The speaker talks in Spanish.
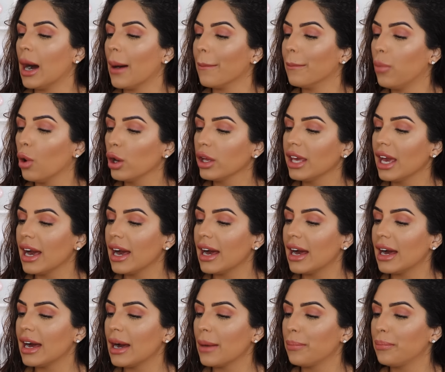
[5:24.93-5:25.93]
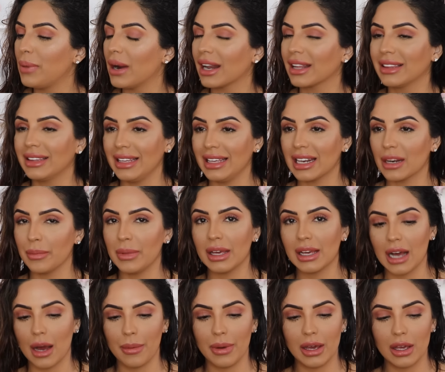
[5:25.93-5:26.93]
Voy a partir mi
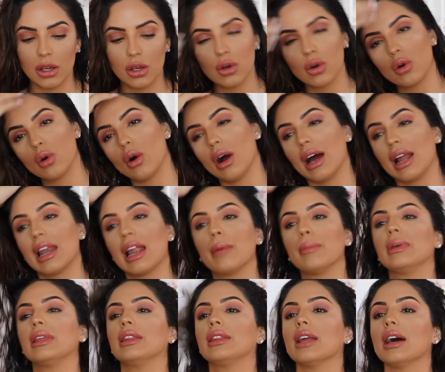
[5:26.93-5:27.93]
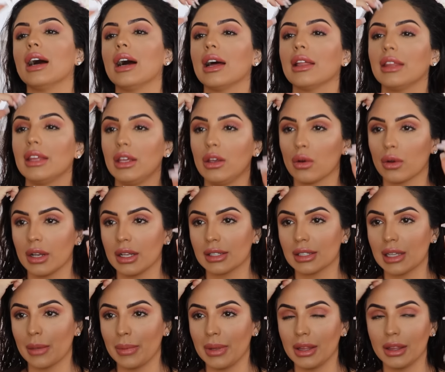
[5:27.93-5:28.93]
cabello a la mitad y
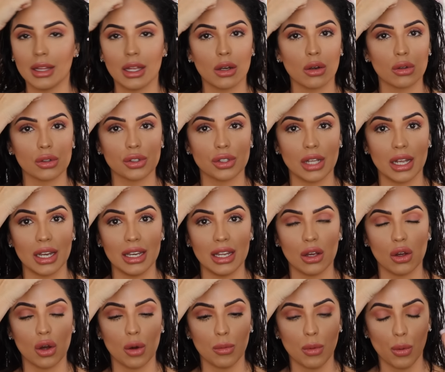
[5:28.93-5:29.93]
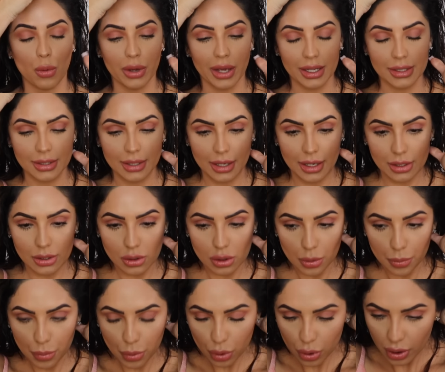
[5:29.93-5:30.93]
honestamente no sé ni cómo voy a hacer
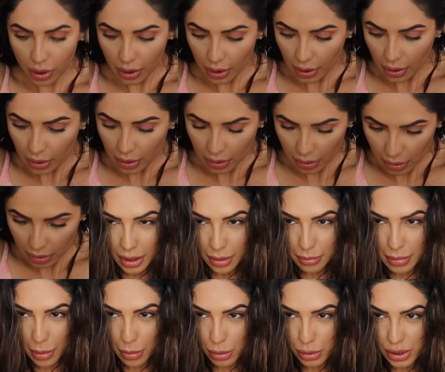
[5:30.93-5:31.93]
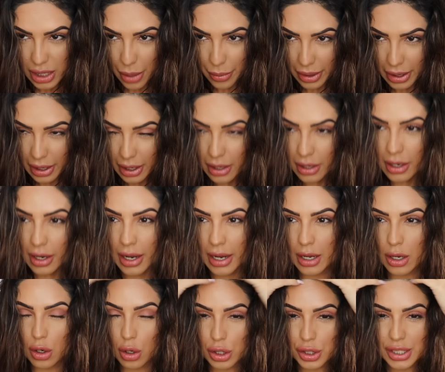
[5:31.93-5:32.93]
esto porque vamos a ver. Eh,
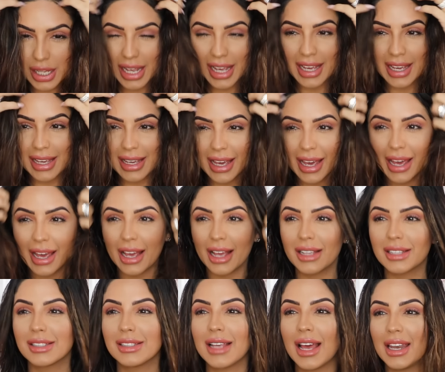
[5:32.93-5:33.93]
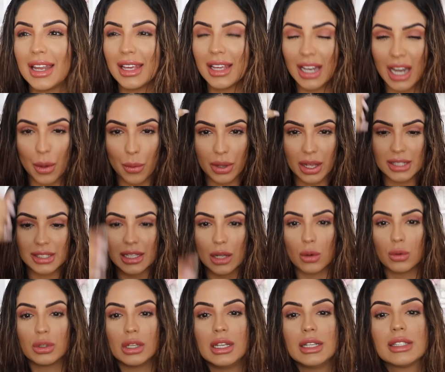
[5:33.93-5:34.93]
no sé en qué setting la voy a estar
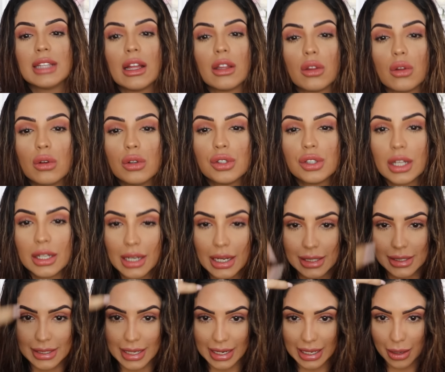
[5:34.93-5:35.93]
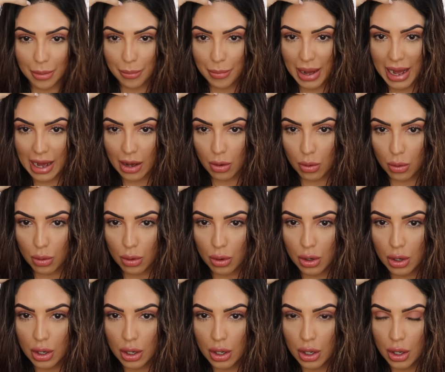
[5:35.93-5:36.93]
utilizando, si en el setting
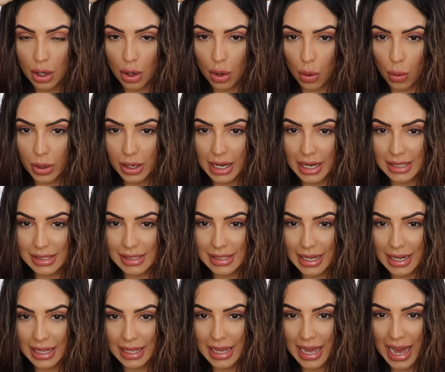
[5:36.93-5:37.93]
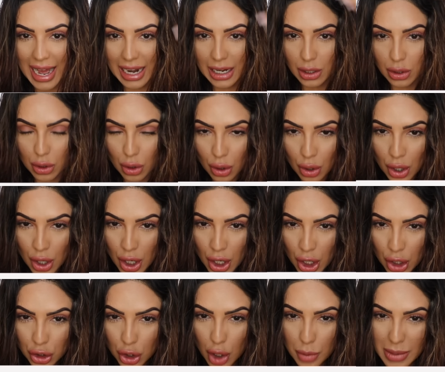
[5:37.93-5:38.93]
bajo o en el setting alto.
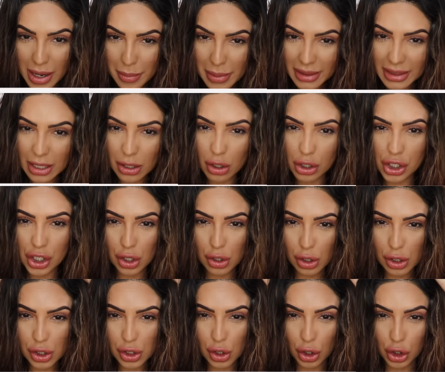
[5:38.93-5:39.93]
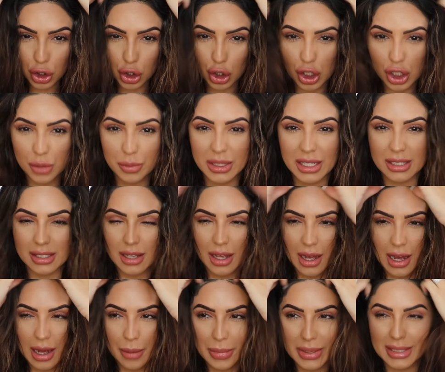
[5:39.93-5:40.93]
Normalmente yo chicos con todas mis,
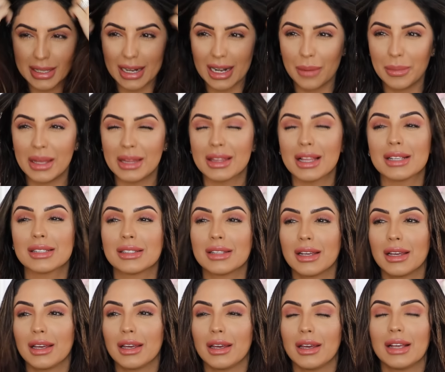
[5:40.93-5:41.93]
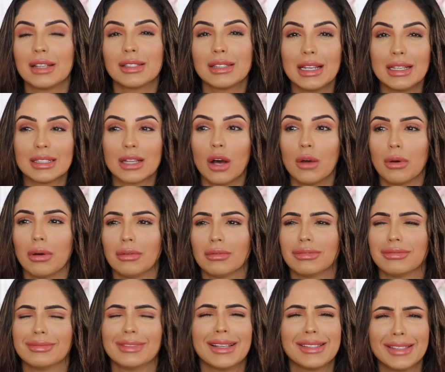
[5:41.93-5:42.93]
ah, mis herramientas de estilizado,
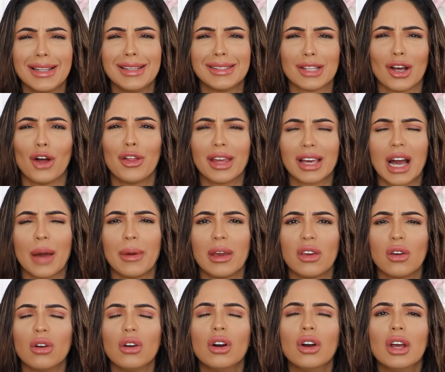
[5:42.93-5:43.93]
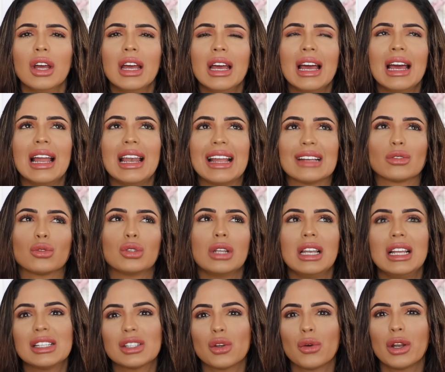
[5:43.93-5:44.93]
de estilizado de cabello las
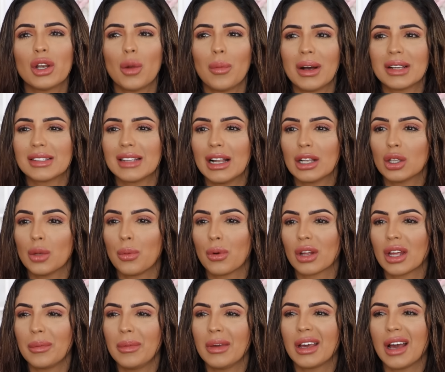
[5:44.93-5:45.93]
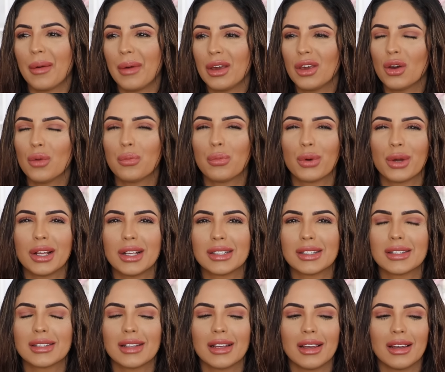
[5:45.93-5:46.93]
utilizo en lo más alto porque mi cabello
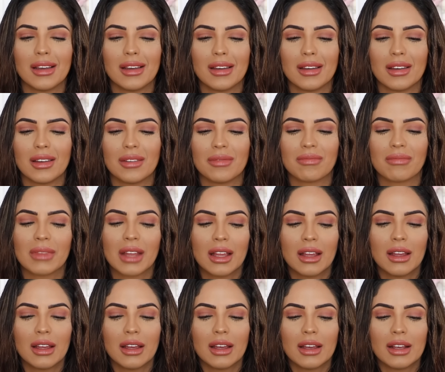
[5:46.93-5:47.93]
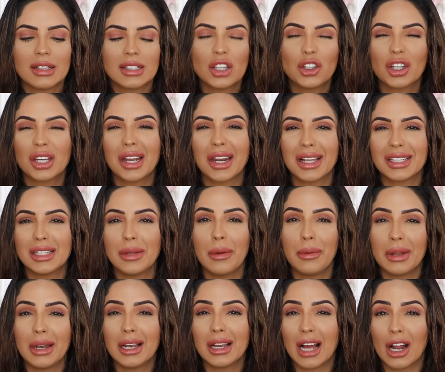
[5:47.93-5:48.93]
pues... Eh, siento que recibe
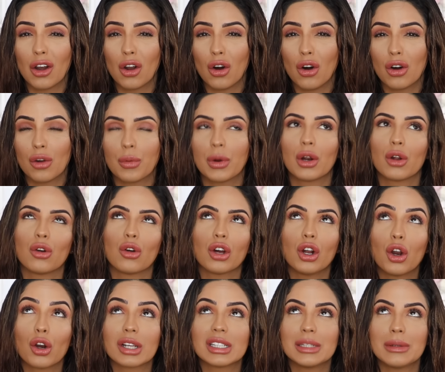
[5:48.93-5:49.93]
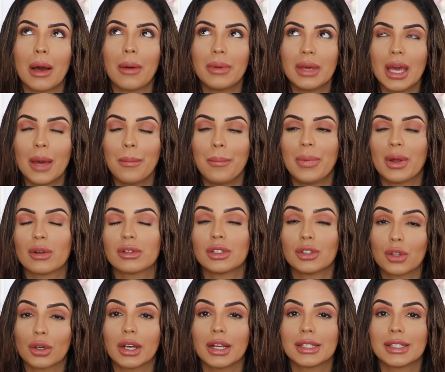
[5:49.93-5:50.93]
bien el calor, bueno, no que lo reciba bien, pero
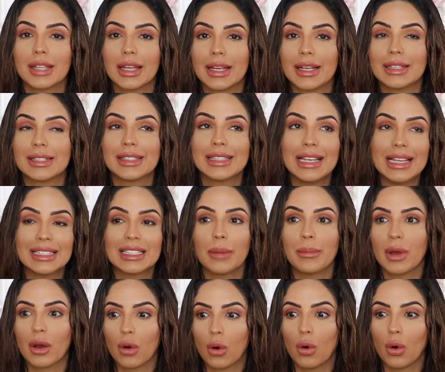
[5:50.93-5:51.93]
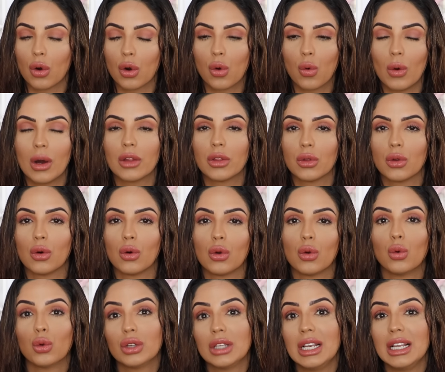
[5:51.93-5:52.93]
siento que se estiliza mejor cuando
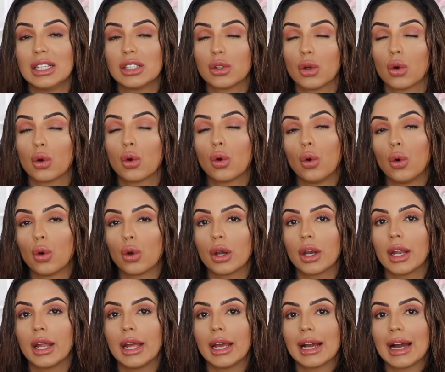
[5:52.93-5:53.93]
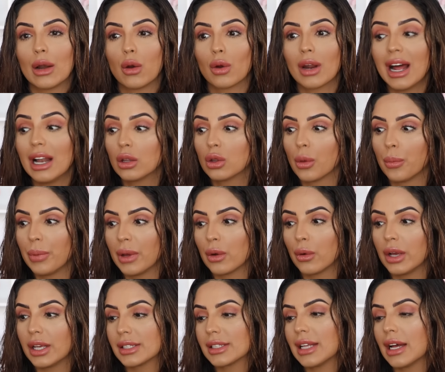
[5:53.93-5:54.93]
utilizo con calor alto,
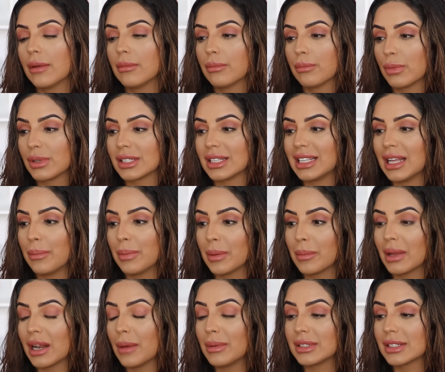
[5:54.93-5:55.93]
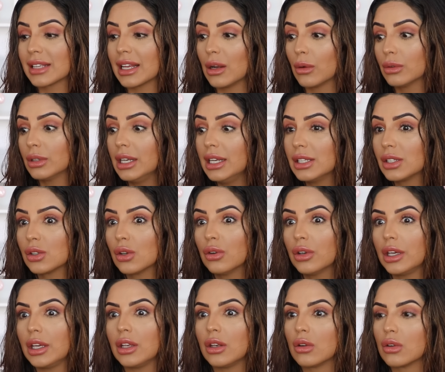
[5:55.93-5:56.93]
pero esta pues es la primera vez que la
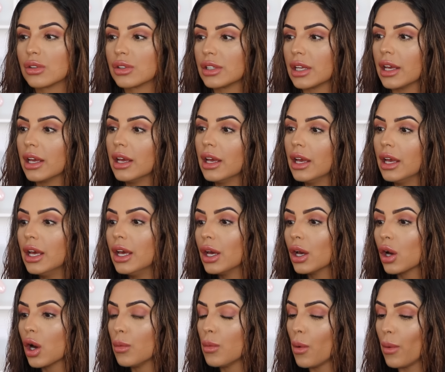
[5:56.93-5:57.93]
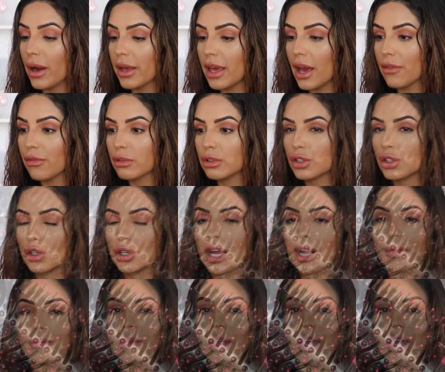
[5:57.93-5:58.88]
utilizo y no sé cómo vaya a funcionar.